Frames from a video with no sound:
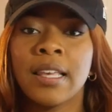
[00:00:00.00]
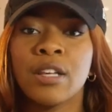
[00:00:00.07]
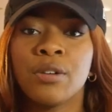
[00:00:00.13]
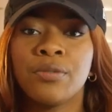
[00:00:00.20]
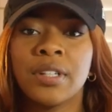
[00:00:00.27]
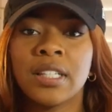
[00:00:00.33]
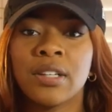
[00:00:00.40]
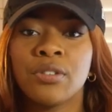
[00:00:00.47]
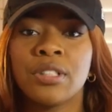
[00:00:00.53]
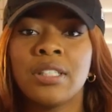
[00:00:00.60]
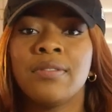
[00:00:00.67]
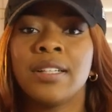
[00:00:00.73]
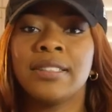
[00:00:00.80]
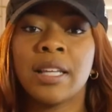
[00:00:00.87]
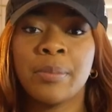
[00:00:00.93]
Et en fait, quand
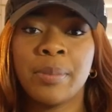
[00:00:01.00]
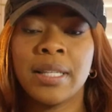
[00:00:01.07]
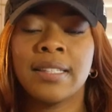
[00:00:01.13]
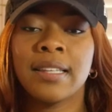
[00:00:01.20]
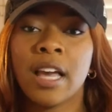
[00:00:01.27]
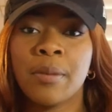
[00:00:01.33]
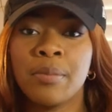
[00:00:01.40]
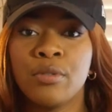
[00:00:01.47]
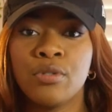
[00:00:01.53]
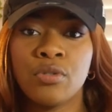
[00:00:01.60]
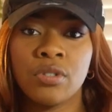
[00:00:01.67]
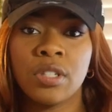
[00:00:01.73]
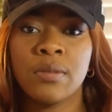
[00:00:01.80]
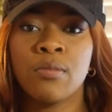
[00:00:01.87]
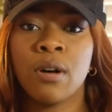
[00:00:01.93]
il va taper Thérapie du
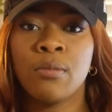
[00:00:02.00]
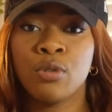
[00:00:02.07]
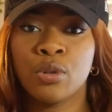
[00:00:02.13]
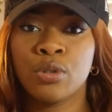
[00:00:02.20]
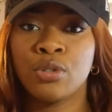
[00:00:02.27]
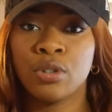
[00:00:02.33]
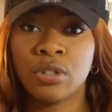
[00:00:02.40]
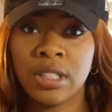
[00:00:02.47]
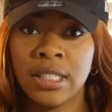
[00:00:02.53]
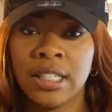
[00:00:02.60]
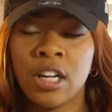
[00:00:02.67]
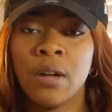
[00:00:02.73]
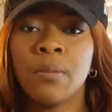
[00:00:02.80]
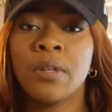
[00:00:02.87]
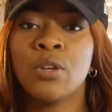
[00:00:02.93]
sentiment amoureux sur
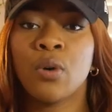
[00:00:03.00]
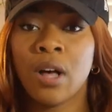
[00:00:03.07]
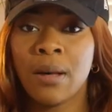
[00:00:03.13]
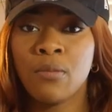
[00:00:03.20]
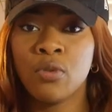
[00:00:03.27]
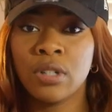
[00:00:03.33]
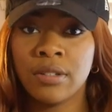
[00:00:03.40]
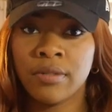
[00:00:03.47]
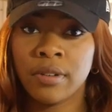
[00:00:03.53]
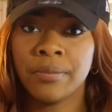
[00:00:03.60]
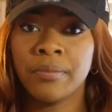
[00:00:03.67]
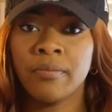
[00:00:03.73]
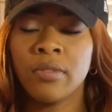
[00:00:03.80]
Dilicom, il y aura mon livre.